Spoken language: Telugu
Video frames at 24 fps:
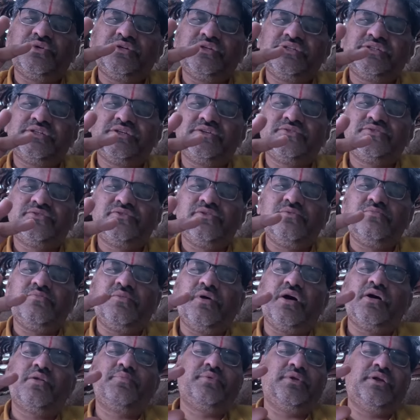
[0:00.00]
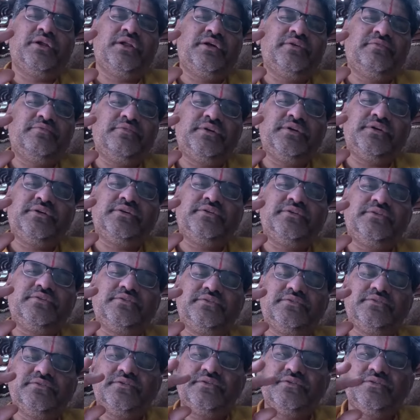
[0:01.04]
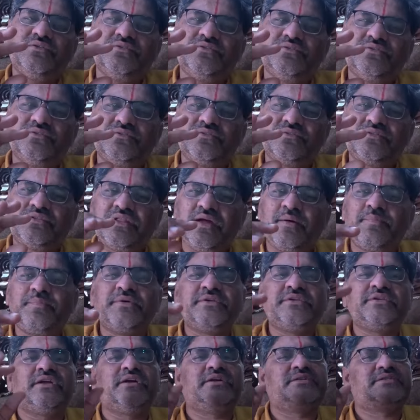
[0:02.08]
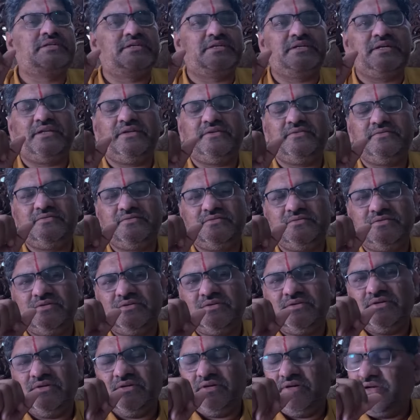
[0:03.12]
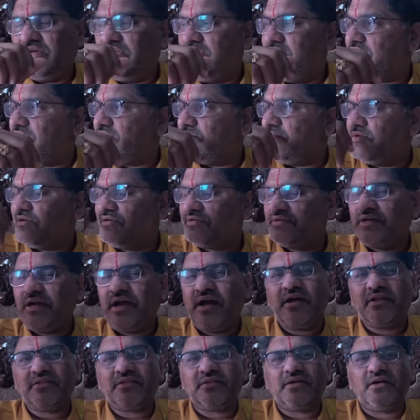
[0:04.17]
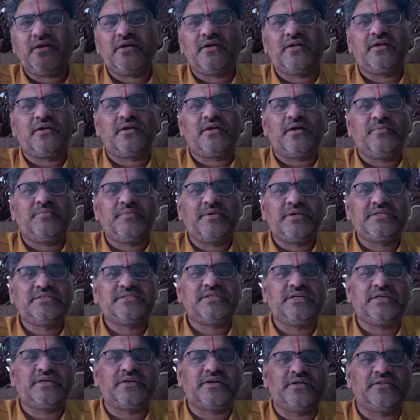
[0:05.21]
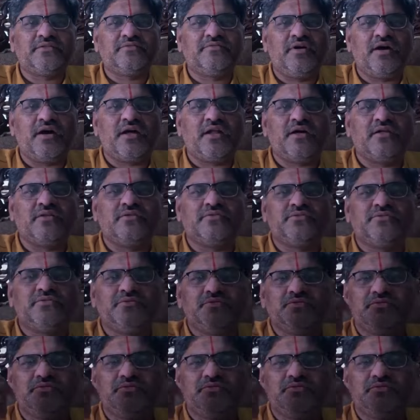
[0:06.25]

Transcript: పొజిషన్స్లో మార్పులు అనేవి తప్పనిసరిగా చేయాలి ఇక్కడ మనం జాగ్రత్తగా కనుక గమనిస్తే ఇక్కడ ద్వారాలు